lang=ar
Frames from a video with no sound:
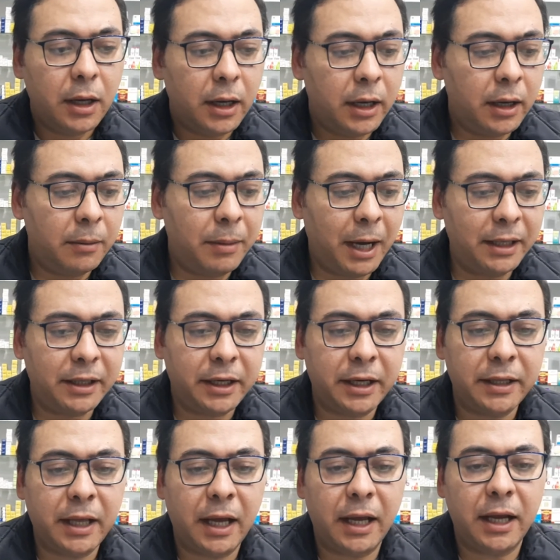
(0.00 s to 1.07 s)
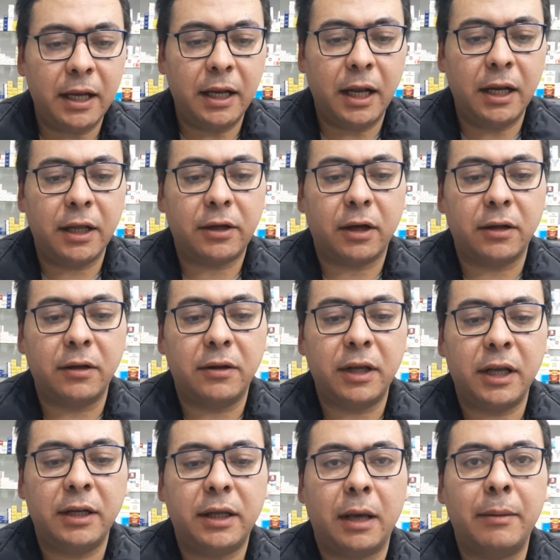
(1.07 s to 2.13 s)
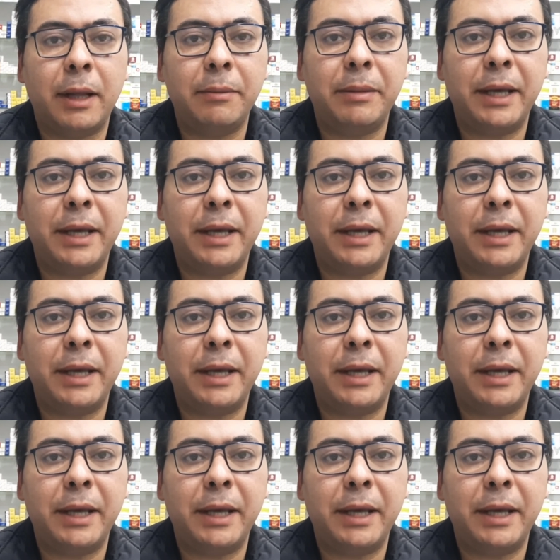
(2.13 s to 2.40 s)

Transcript: آه، بعد كده ال كارنيتين كمان